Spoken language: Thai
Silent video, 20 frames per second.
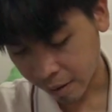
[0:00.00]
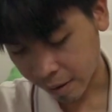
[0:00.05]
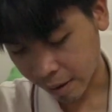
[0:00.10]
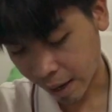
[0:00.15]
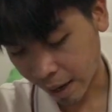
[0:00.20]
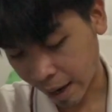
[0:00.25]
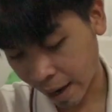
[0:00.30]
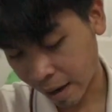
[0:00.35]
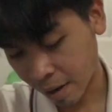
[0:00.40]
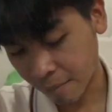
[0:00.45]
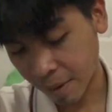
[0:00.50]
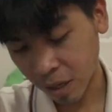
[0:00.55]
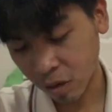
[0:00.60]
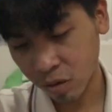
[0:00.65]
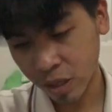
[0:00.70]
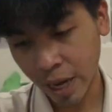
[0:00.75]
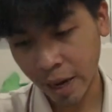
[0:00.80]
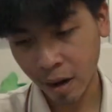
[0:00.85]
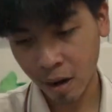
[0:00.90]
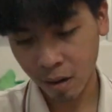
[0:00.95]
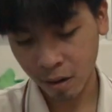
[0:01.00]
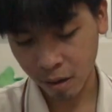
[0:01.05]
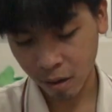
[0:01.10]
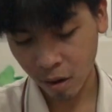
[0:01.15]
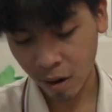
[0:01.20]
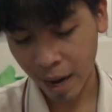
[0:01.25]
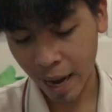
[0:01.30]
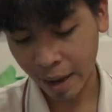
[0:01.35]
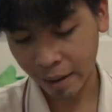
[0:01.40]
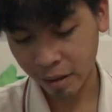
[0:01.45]
ถ้าใครยังไม่ต้องใช้ก็
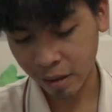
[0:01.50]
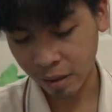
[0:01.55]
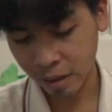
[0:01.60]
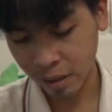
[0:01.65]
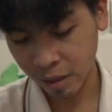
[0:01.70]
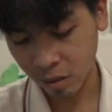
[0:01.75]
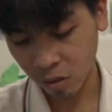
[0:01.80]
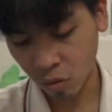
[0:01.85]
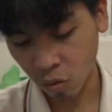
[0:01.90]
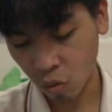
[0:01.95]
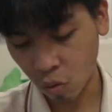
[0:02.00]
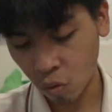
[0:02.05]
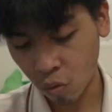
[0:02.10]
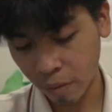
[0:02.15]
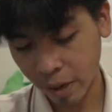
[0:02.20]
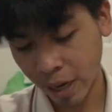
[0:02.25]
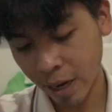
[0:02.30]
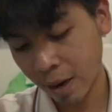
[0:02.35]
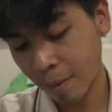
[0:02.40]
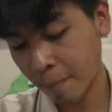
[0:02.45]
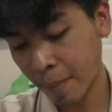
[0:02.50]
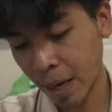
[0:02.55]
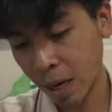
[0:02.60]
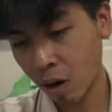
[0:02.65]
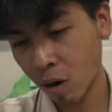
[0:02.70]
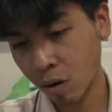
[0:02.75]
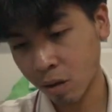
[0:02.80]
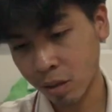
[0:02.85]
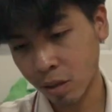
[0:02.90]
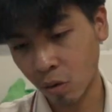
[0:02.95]
ก็หาซื้อกูไม่ได้จำเป็นหร
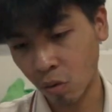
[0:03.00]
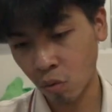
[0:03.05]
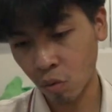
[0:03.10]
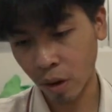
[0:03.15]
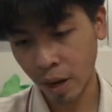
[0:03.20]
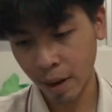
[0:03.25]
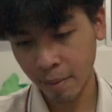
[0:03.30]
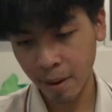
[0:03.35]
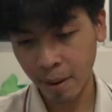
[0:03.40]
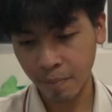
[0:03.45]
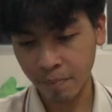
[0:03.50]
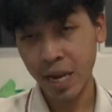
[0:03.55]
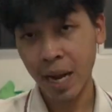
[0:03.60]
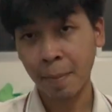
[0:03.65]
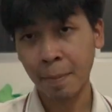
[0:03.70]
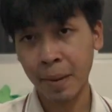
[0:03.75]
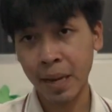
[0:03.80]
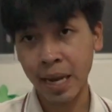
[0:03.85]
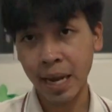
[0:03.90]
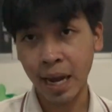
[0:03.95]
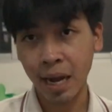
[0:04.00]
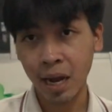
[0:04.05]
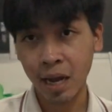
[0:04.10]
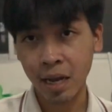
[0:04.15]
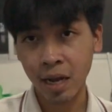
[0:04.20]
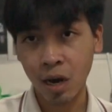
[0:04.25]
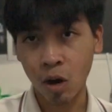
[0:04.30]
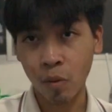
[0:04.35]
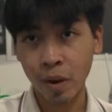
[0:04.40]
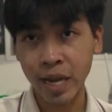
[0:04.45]
อกแต่กูแค่แบบอยากมีอ่ะ
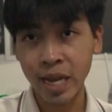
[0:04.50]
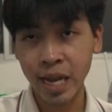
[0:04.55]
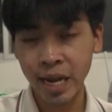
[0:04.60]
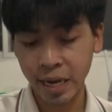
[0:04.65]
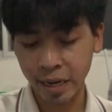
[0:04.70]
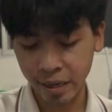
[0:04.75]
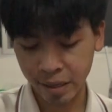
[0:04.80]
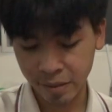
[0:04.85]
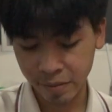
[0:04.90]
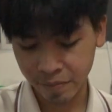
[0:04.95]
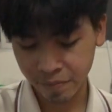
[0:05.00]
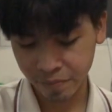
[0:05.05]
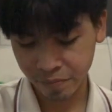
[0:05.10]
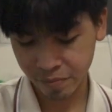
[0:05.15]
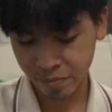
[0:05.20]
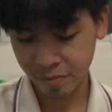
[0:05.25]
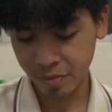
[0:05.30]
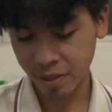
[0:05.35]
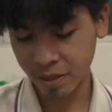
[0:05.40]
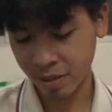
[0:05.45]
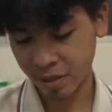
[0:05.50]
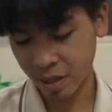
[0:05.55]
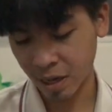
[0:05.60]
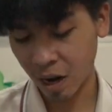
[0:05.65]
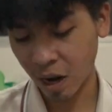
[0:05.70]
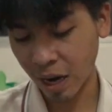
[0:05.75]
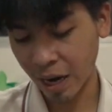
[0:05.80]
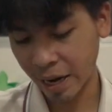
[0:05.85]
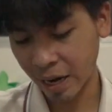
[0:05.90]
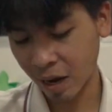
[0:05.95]
เอาไปขิงล้
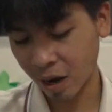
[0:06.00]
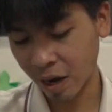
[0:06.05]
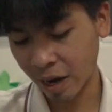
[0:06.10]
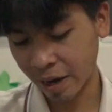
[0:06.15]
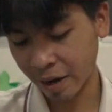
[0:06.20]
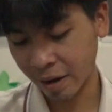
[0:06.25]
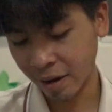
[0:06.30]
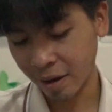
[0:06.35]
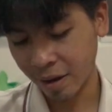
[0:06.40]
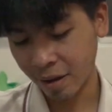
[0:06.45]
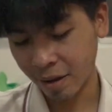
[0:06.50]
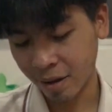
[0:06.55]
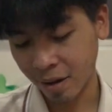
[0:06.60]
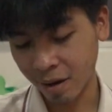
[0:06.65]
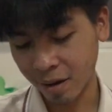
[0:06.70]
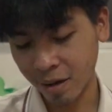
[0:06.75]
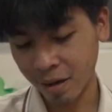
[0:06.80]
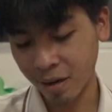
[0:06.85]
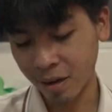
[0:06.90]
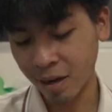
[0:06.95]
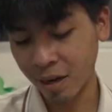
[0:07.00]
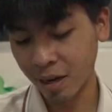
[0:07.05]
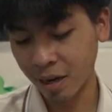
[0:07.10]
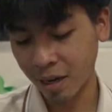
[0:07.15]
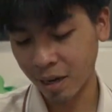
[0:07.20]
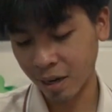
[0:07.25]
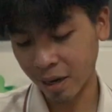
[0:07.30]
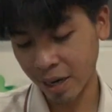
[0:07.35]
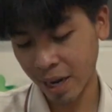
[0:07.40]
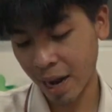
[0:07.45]
อเล่นล้อเล่น ก็คือ เออ
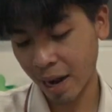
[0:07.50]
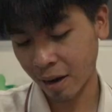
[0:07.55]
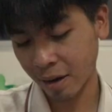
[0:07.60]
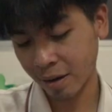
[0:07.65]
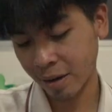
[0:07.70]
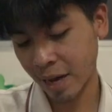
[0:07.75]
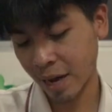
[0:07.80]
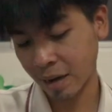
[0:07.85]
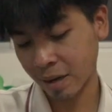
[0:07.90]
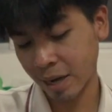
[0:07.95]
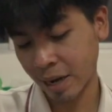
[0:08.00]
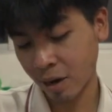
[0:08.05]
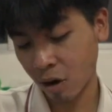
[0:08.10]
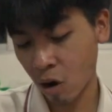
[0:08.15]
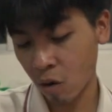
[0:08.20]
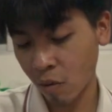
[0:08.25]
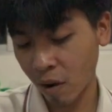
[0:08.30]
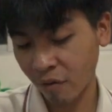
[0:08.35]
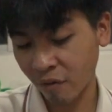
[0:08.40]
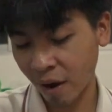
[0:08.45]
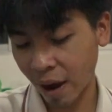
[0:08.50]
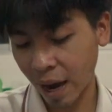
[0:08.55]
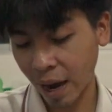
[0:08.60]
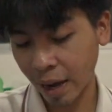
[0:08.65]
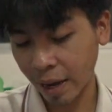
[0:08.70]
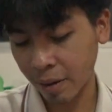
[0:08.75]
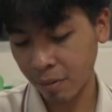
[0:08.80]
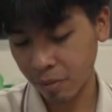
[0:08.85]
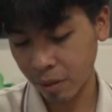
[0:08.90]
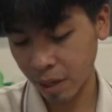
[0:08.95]
ก็อยากอยากได้กล้อง Wi-Fi
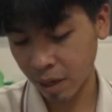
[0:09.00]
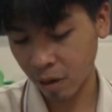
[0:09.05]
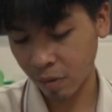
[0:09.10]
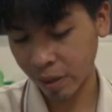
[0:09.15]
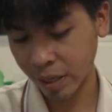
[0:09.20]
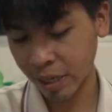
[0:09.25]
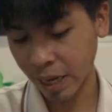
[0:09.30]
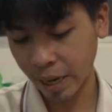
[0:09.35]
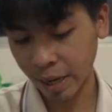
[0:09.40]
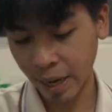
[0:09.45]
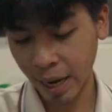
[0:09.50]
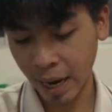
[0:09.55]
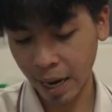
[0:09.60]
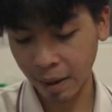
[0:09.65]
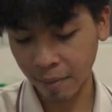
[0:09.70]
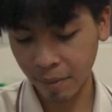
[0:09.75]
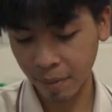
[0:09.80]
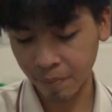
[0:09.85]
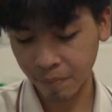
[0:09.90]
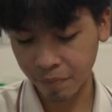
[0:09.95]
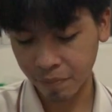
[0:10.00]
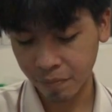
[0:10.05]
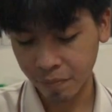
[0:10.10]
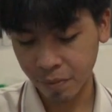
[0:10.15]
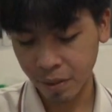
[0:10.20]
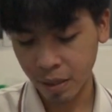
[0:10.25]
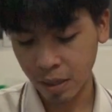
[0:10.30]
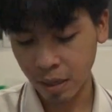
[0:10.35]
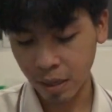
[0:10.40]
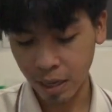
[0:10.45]
เผื่อไว้ใช้งานแบบ
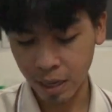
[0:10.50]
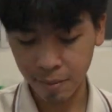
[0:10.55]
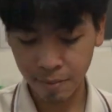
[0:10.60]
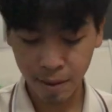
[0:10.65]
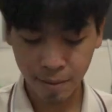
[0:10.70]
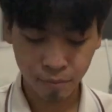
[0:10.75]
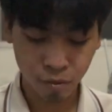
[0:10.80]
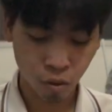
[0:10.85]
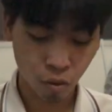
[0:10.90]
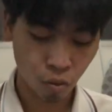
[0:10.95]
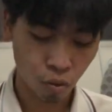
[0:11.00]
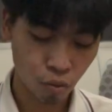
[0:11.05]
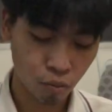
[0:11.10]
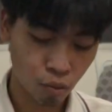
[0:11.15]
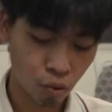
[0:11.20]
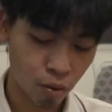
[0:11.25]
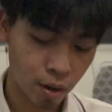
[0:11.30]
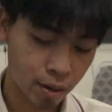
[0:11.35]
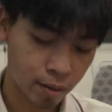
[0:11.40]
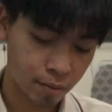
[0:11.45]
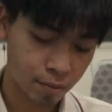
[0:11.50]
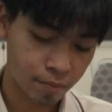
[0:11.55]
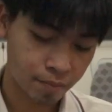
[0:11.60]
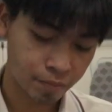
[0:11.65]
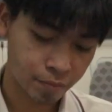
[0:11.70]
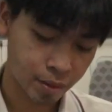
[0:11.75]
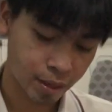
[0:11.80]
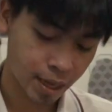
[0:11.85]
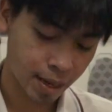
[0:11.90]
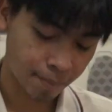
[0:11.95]
รีบรีบส่งรูปด่วน
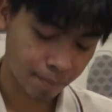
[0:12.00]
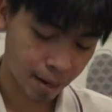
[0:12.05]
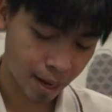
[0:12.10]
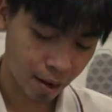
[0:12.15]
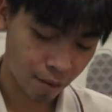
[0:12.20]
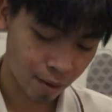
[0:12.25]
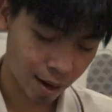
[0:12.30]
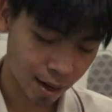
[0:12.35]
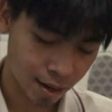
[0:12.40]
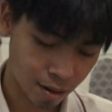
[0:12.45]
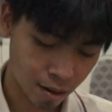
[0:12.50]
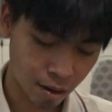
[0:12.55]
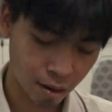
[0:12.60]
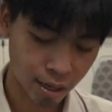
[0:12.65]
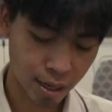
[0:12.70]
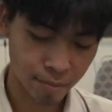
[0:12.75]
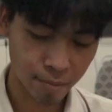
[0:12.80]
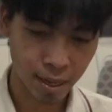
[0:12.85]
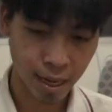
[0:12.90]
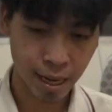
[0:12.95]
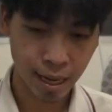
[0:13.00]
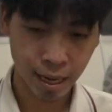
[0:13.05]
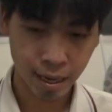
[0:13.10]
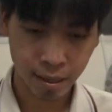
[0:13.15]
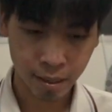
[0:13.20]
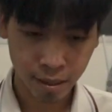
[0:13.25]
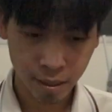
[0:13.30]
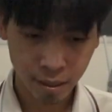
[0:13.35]
เก็บไงวะอ๋อเก็บได้ละ